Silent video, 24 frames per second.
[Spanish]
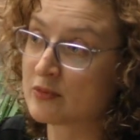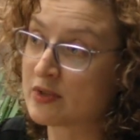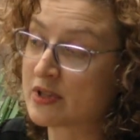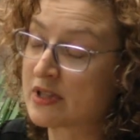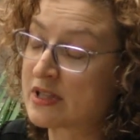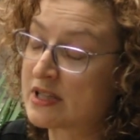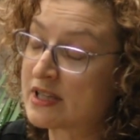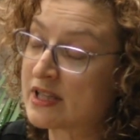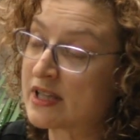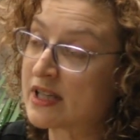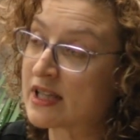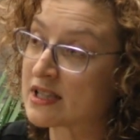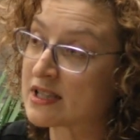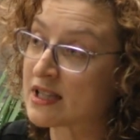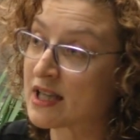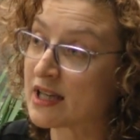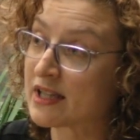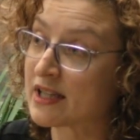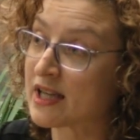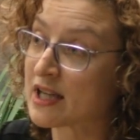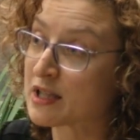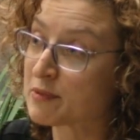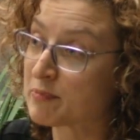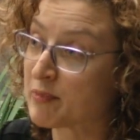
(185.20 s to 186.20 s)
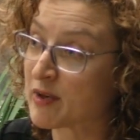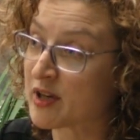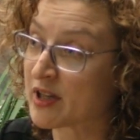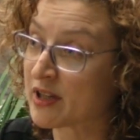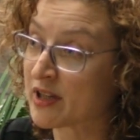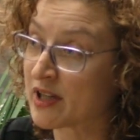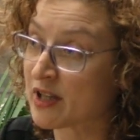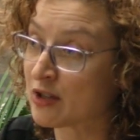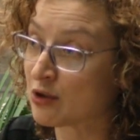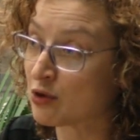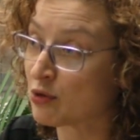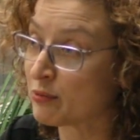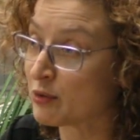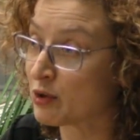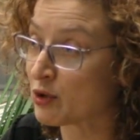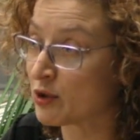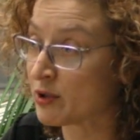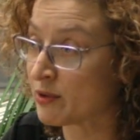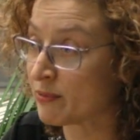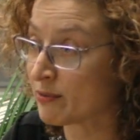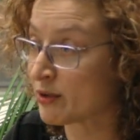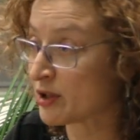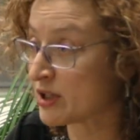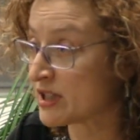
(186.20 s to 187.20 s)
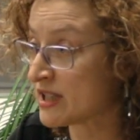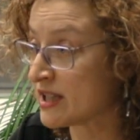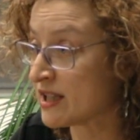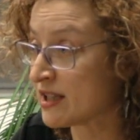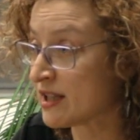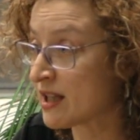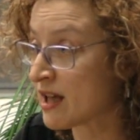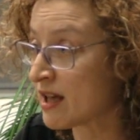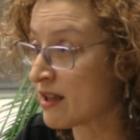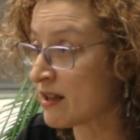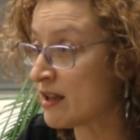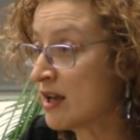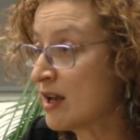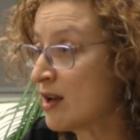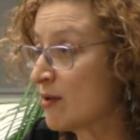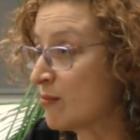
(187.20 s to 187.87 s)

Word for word: sí que estarías perdiendo biodiversidad,